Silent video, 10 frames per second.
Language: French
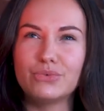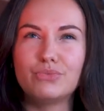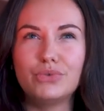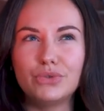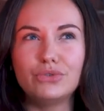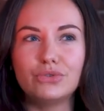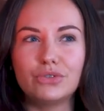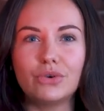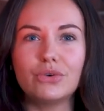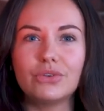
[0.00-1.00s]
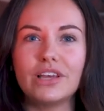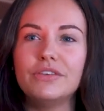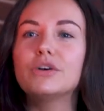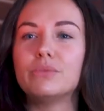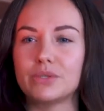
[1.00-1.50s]
Ou plutôt tu sens que
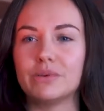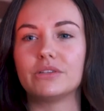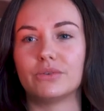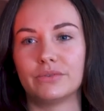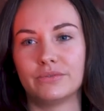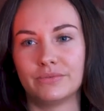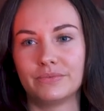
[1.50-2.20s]
ta vie commence maintenant.